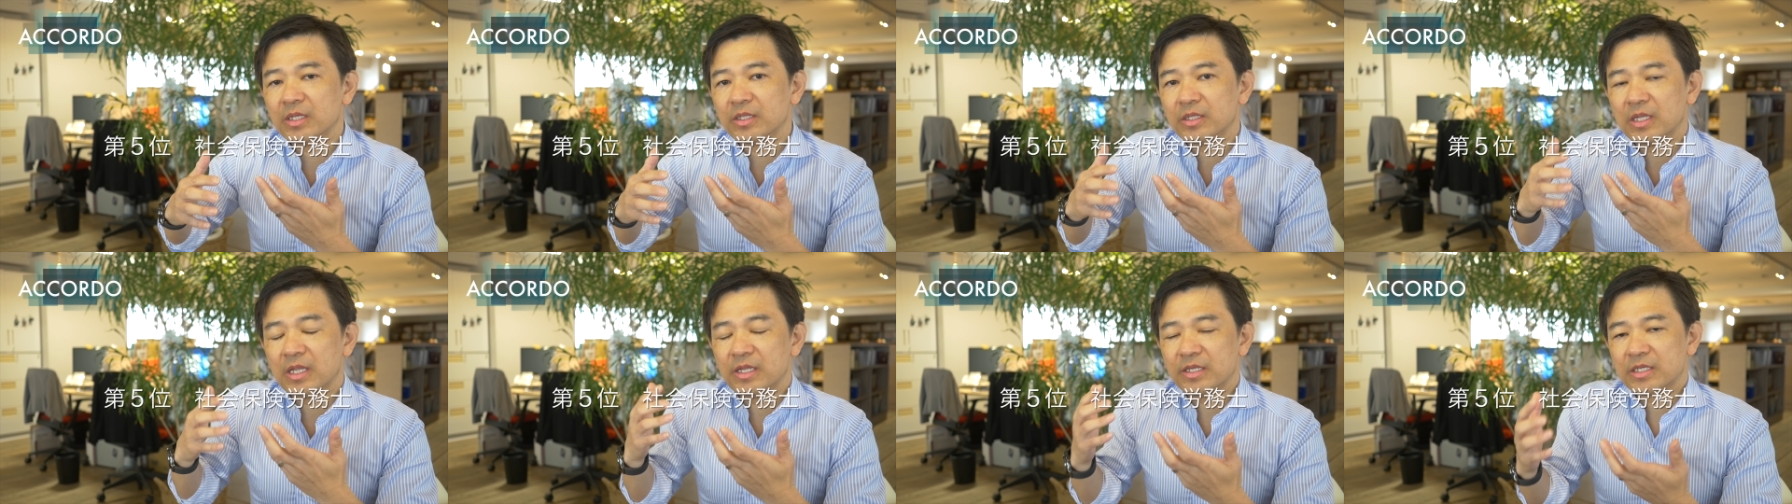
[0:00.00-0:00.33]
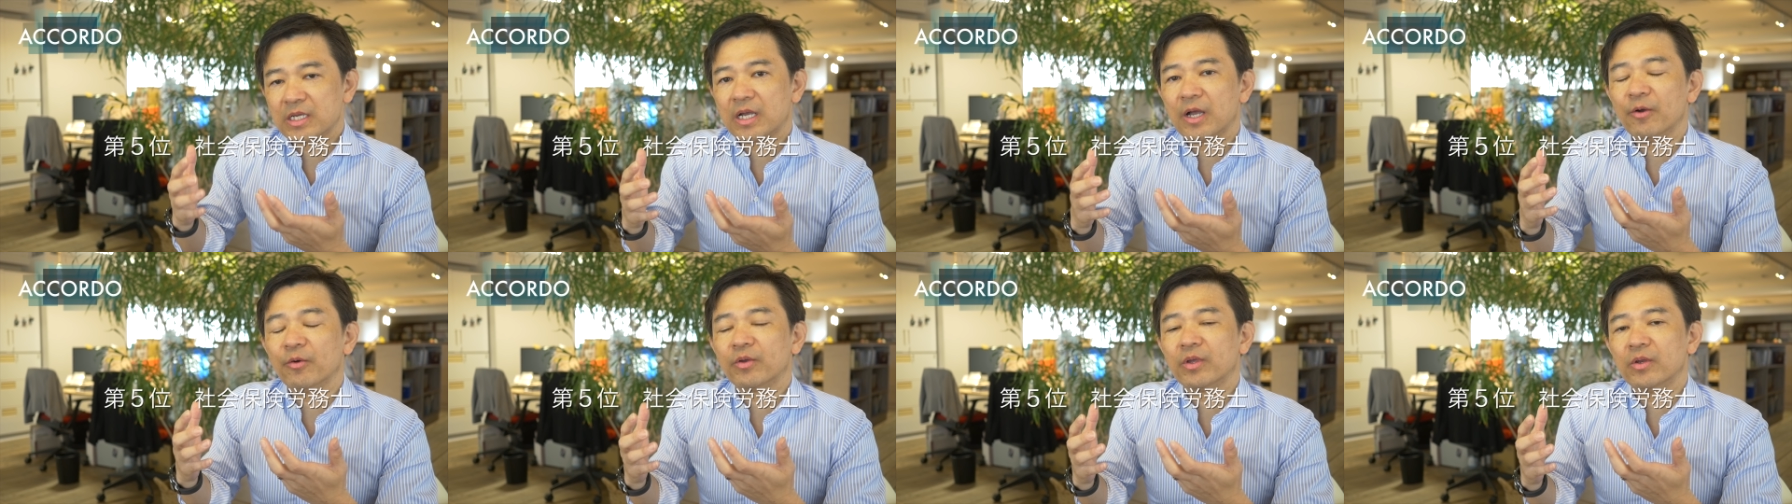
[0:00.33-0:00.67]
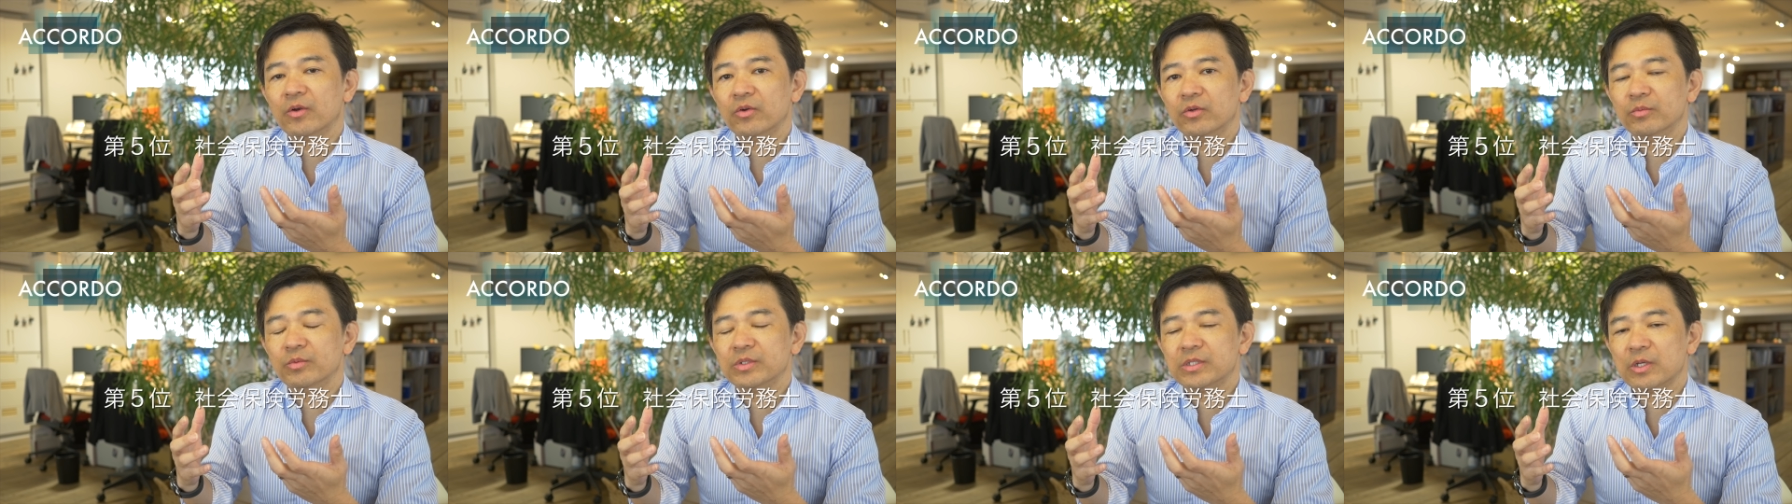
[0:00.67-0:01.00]
で社会保険
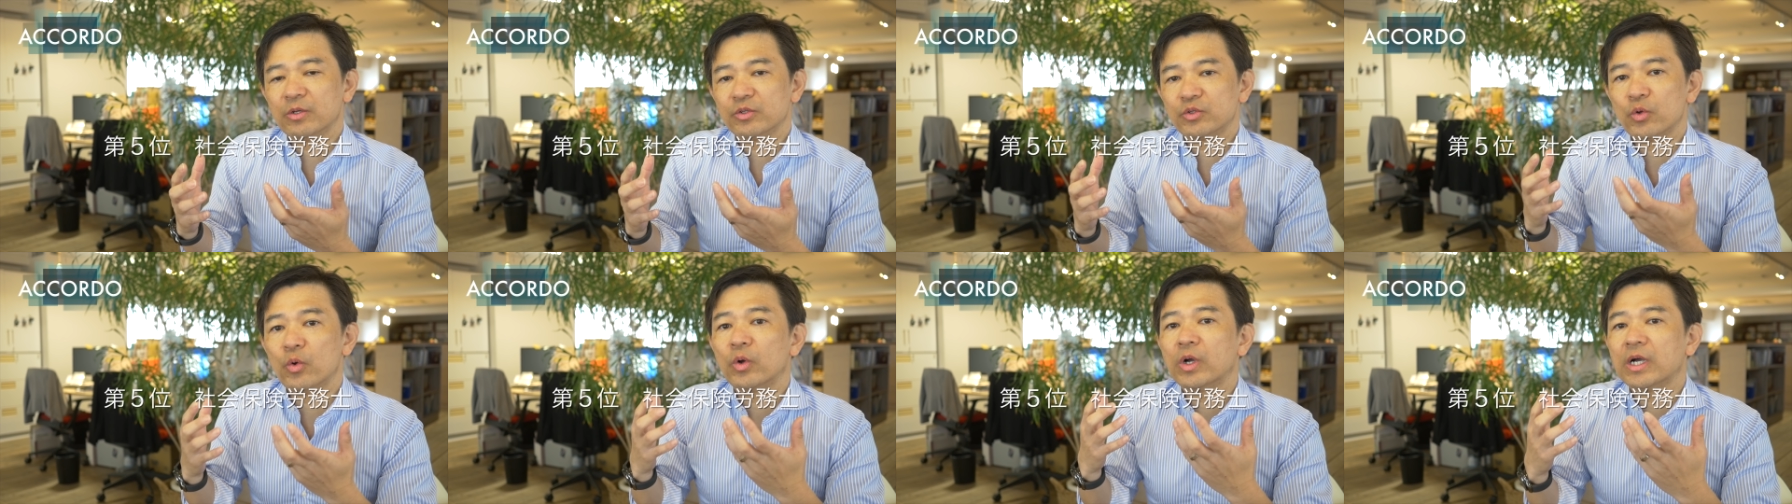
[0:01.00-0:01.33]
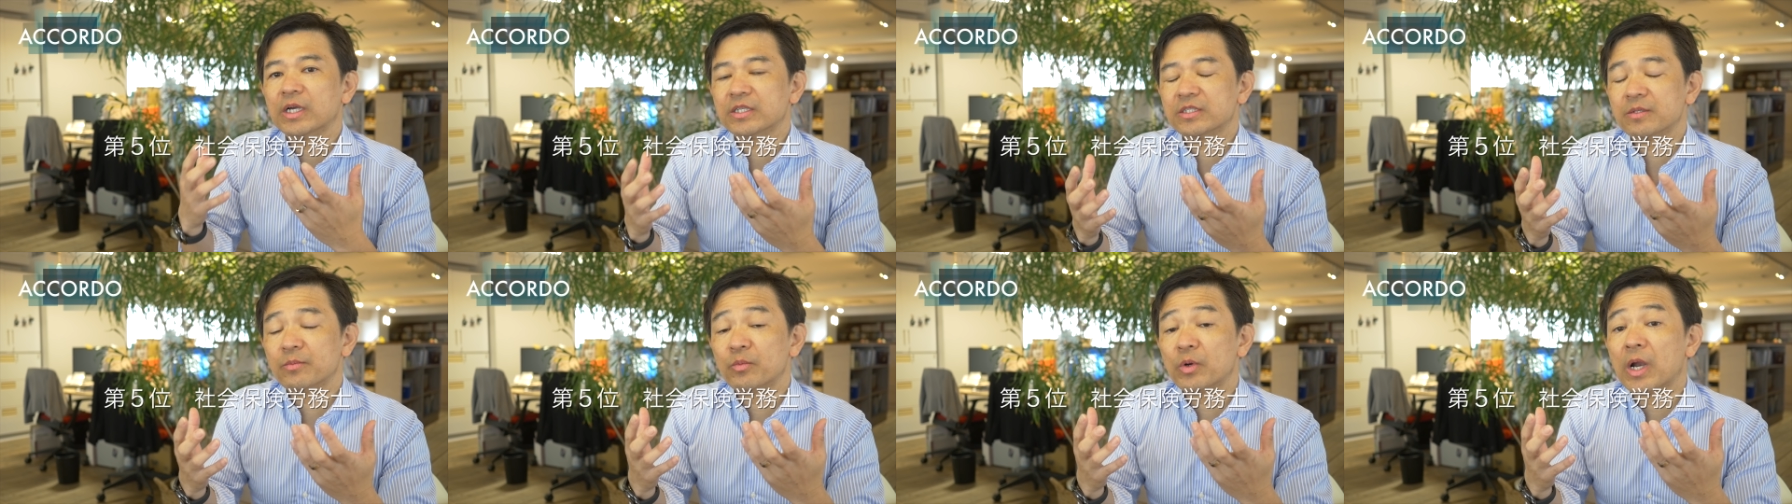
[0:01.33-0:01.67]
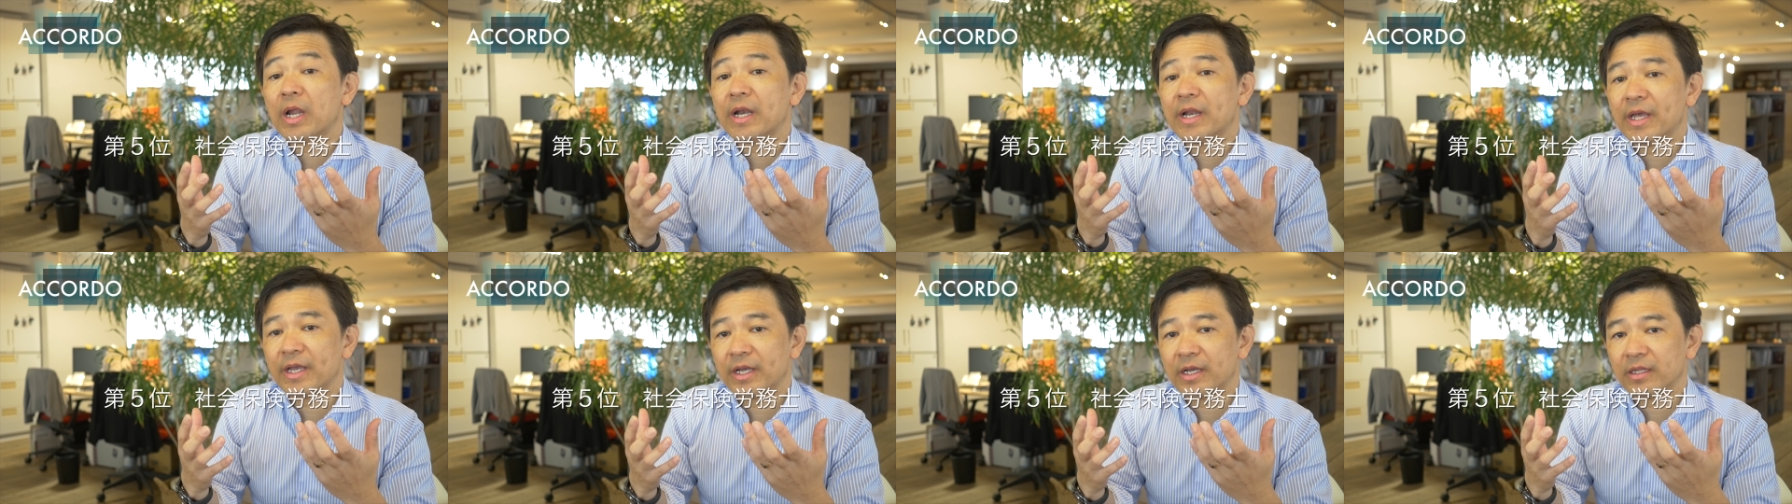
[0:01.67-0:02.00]
労務士さんを紹介してもら
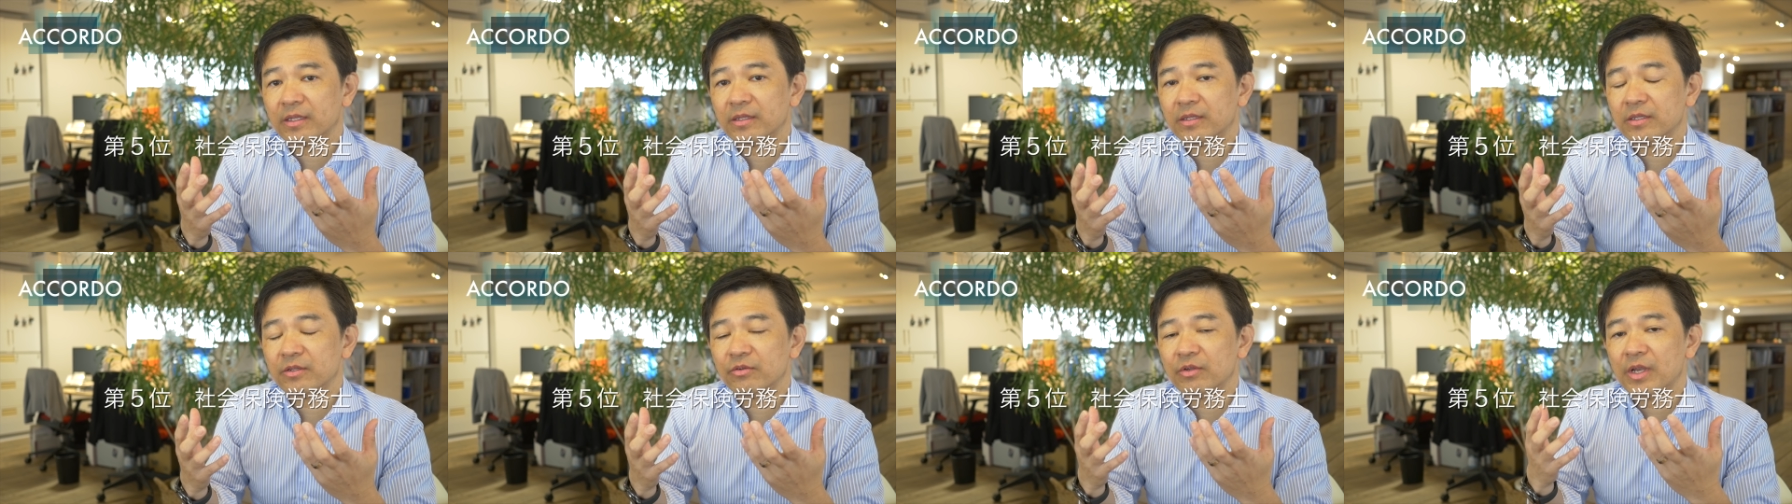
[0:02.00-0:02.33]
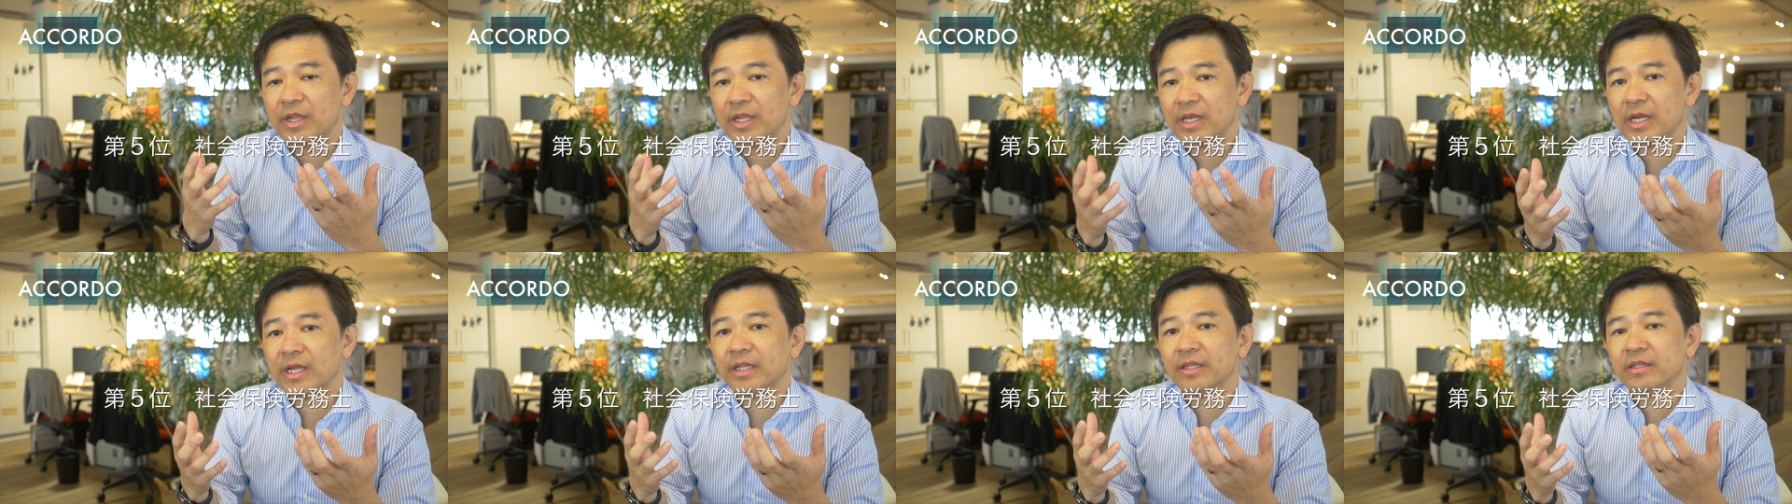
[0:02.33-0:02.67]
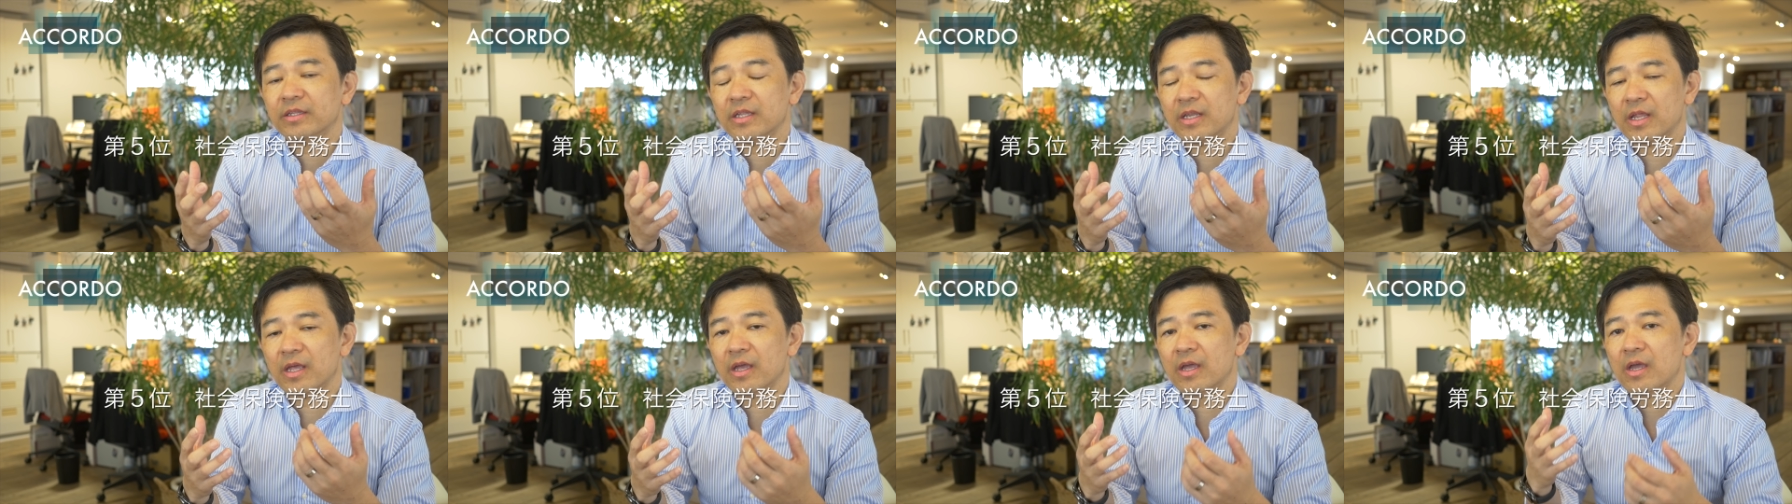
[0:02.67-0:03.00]
えないかっていうね依頼っ
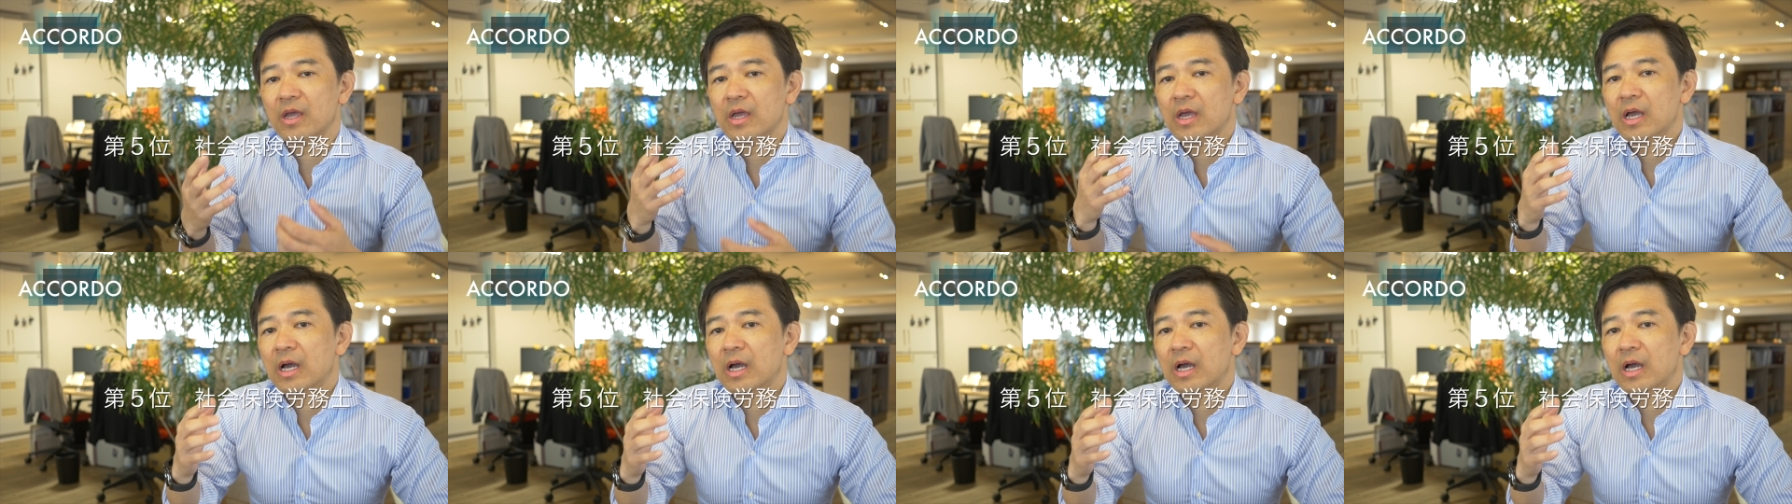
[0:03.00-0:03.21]
てね